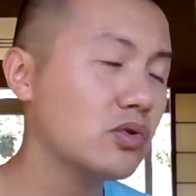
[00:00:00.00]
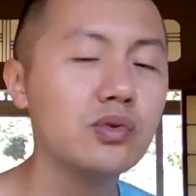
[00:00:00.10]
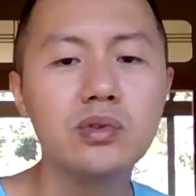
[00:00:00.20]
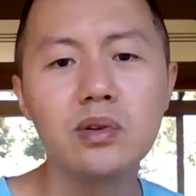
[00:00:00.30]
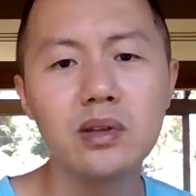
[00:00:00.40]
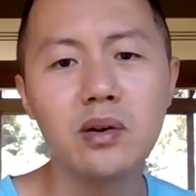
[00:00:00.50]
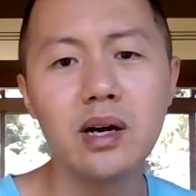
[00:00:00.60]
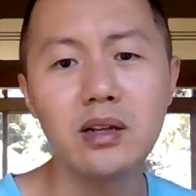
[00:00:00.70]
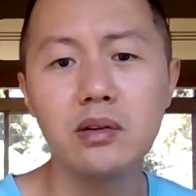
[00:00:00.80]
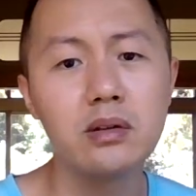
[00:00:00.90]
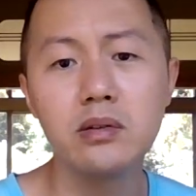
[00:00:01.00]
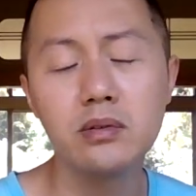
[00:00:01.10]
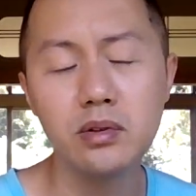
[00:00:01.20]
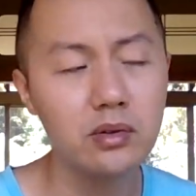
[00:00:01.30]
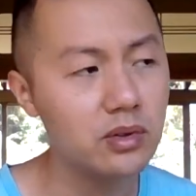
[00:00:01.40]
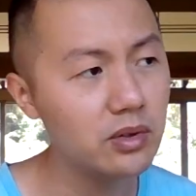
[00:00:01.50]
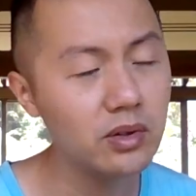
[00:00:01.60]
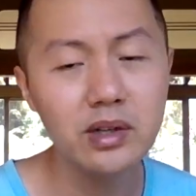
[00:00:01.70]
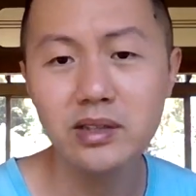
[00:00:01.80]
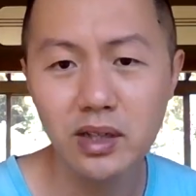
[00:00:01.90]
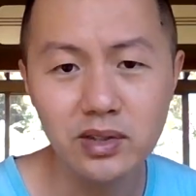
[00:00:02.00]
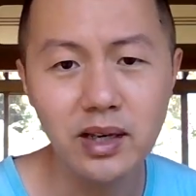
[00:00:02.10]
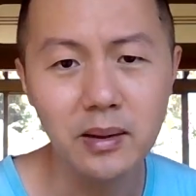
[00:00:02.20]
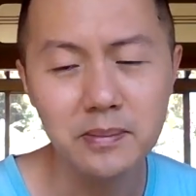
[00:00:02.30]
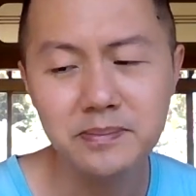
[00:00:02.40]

诉讼的话，都又又又要交钱。